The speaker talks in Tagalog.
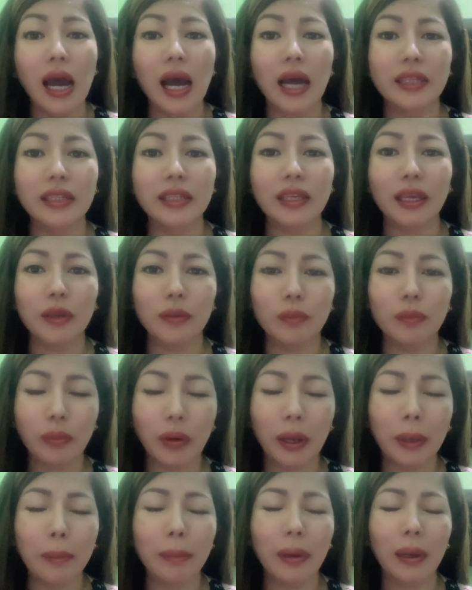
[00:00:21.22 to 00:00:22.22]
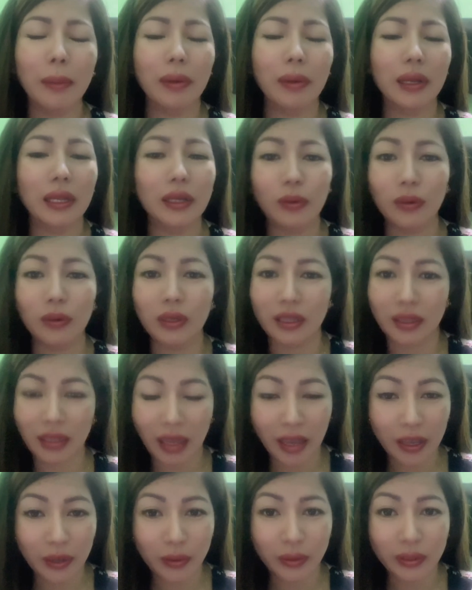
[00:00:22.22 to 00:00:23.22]
At ngayon po ay babalik ulit
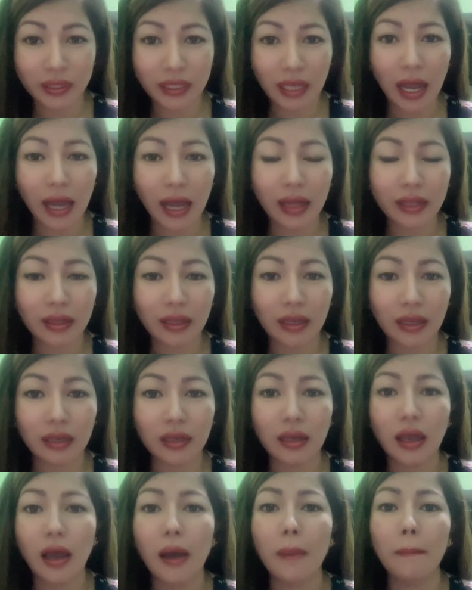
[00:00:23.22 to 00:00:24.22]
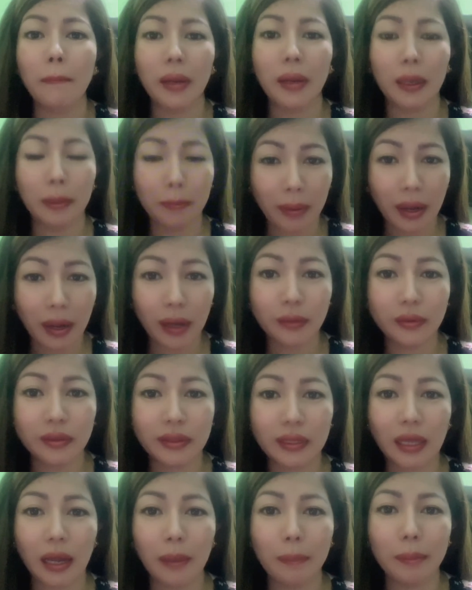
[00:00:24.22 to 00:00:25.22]
tayo sa ating
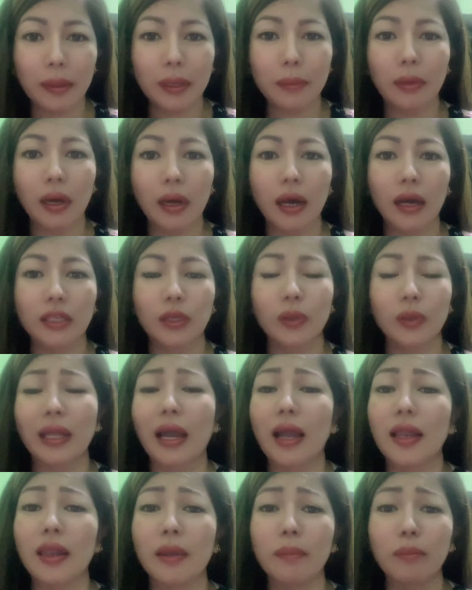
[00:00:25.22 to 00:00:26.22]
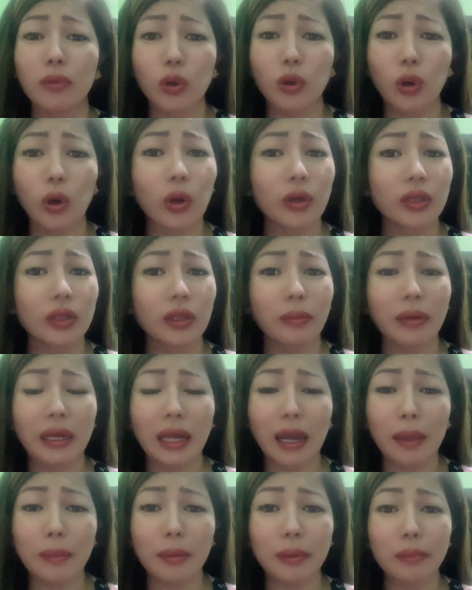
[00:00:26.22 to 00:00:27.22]
panibagong topic mga kasabi. At alam ko na
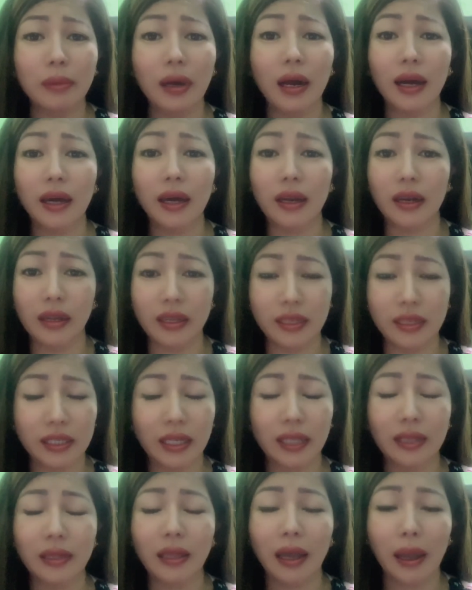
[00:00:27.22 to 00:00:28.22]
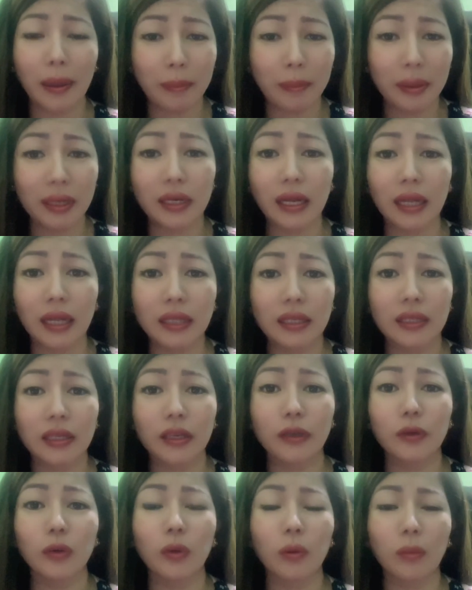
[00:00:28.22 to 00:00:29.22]
maraming makakarelate sa topic
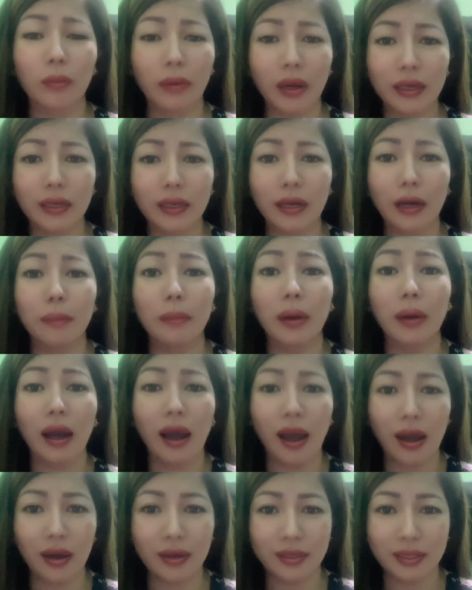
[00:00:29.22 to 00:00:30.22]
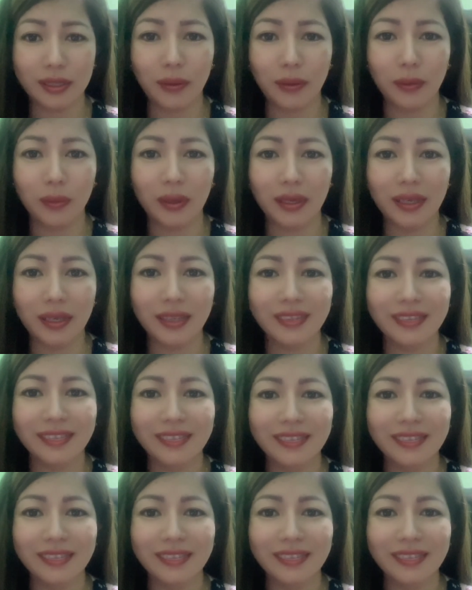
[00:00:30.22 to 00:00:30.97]
natin ngayong umaga mga kasawi.